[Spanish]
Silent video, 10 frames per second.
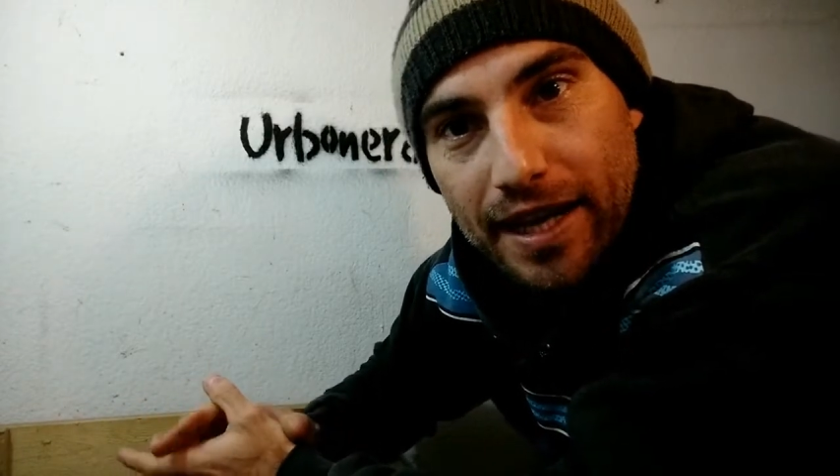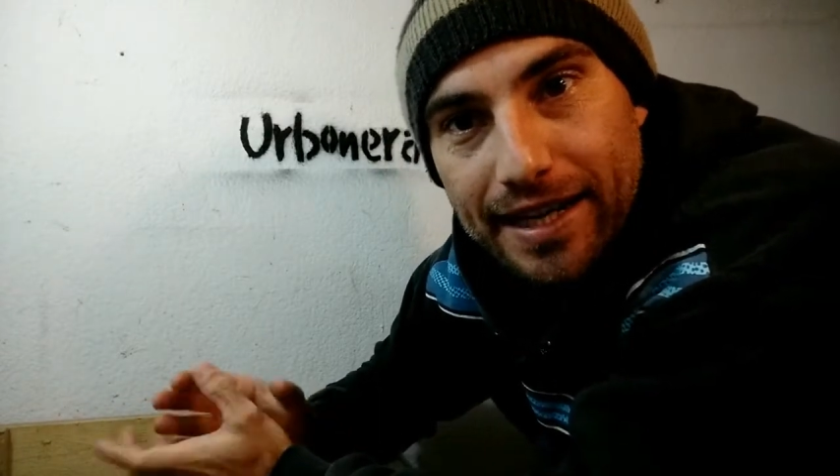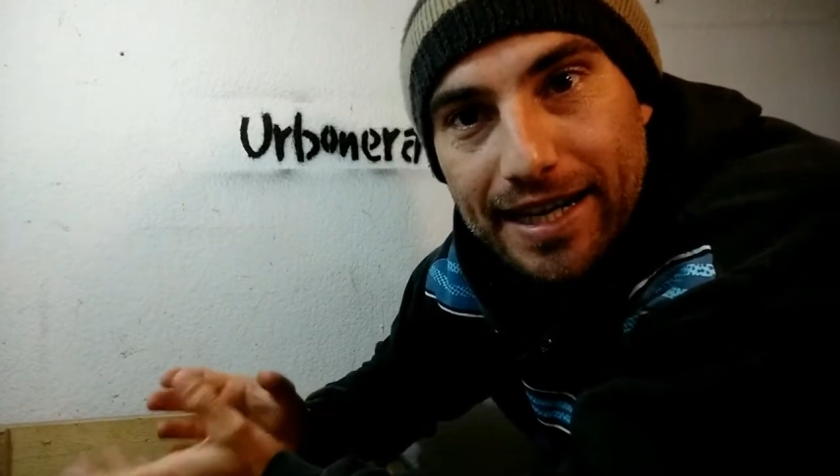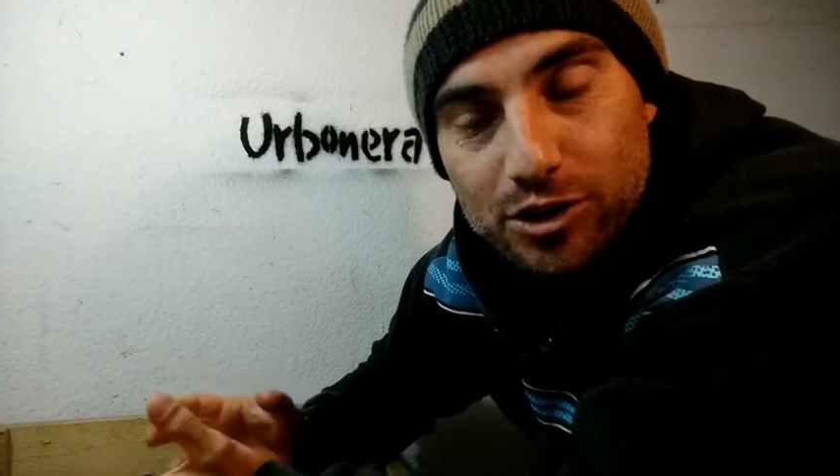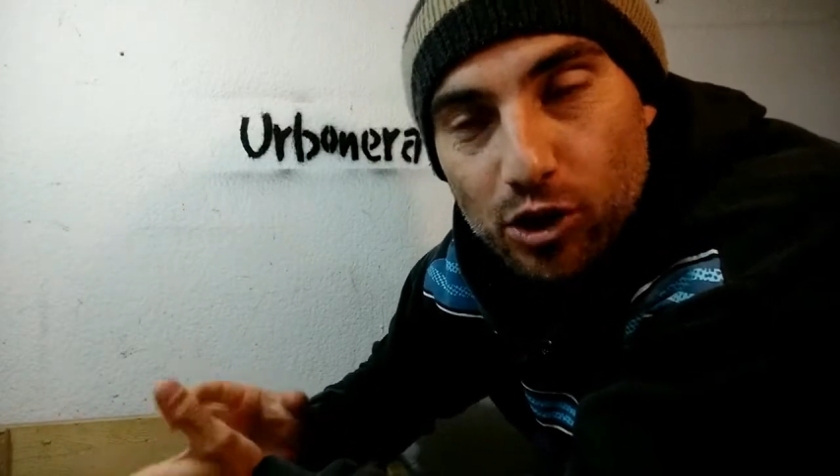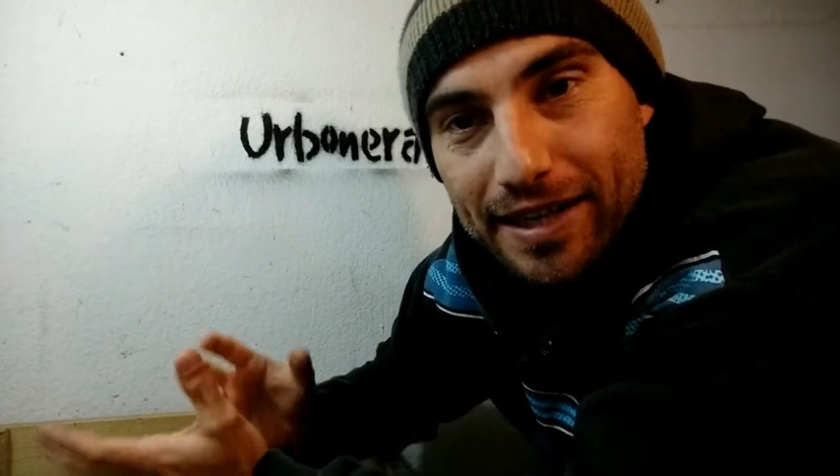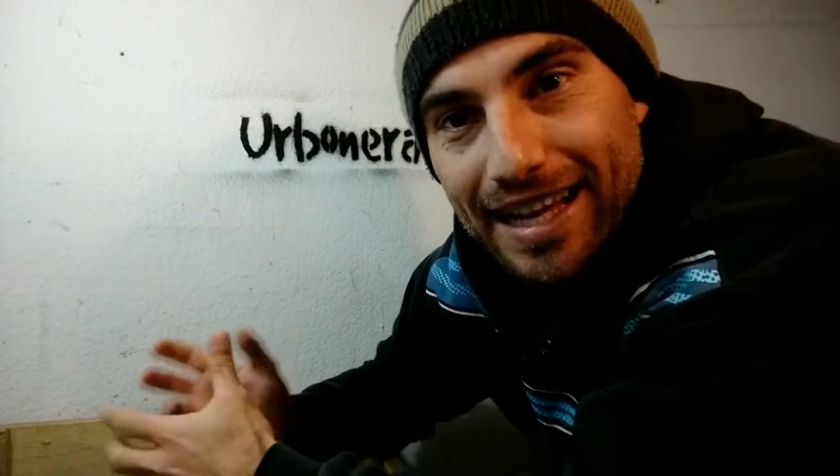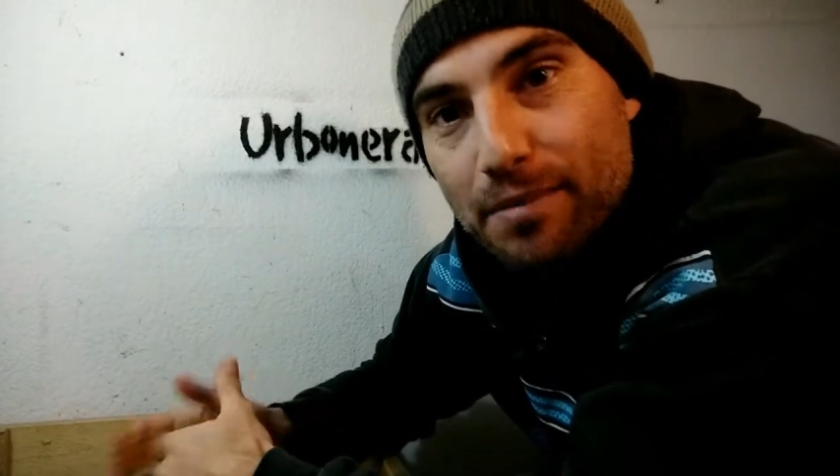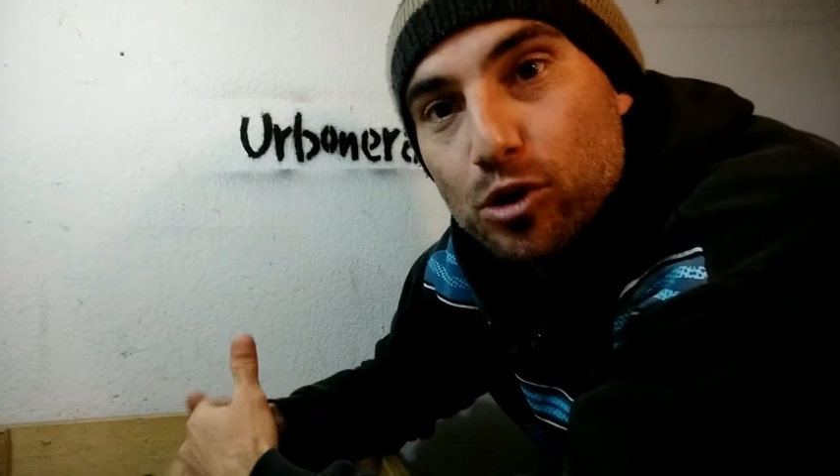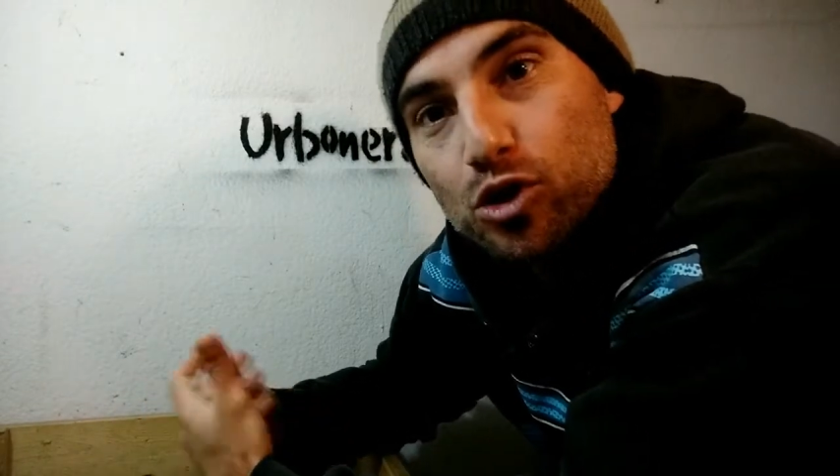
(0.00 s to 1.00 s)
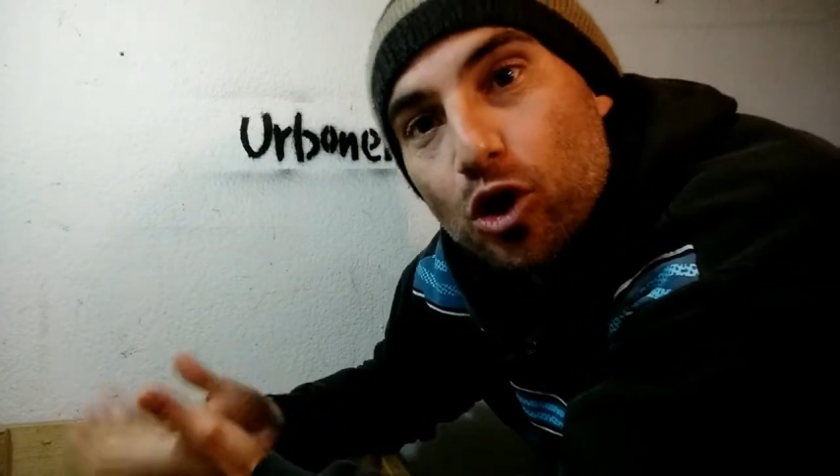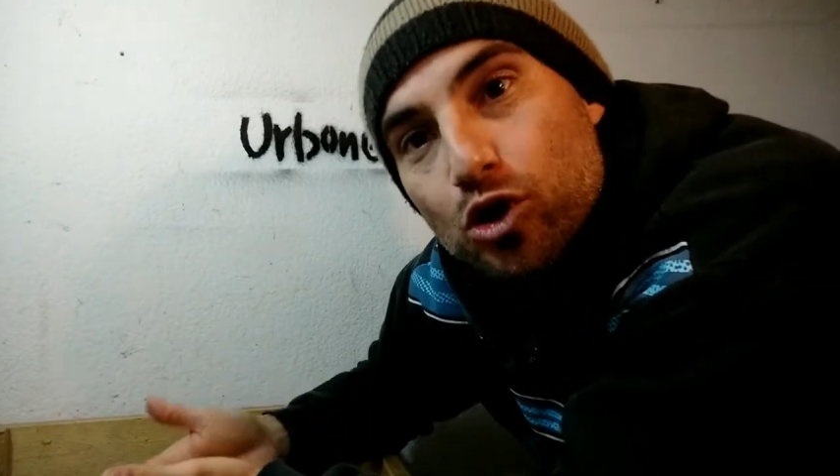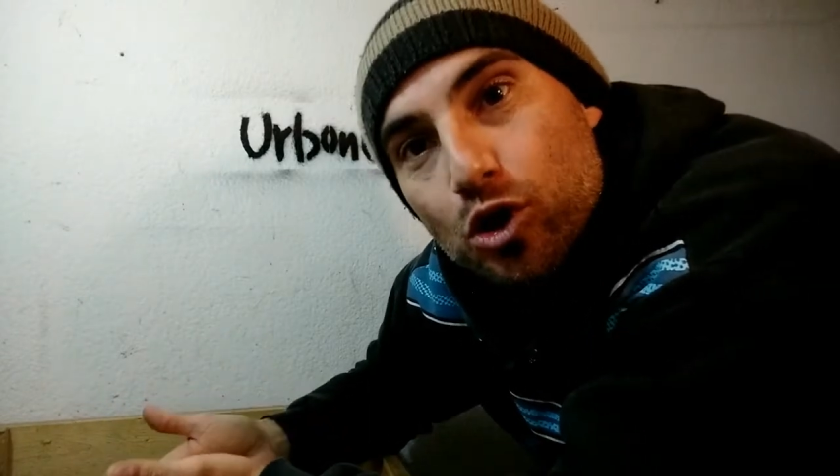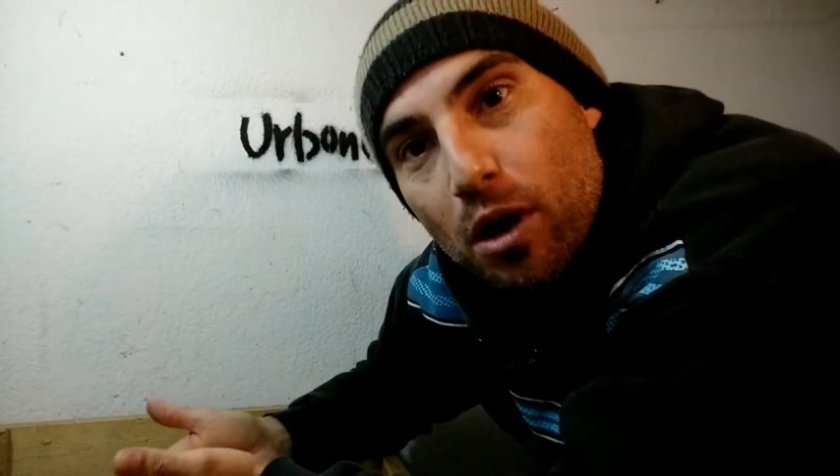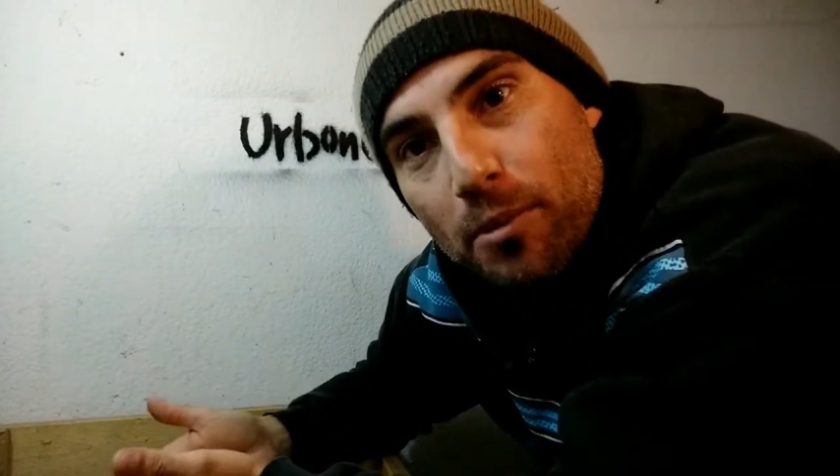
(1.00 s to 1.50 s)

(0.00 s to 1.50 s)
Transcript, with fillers: En caso de que tengamos otro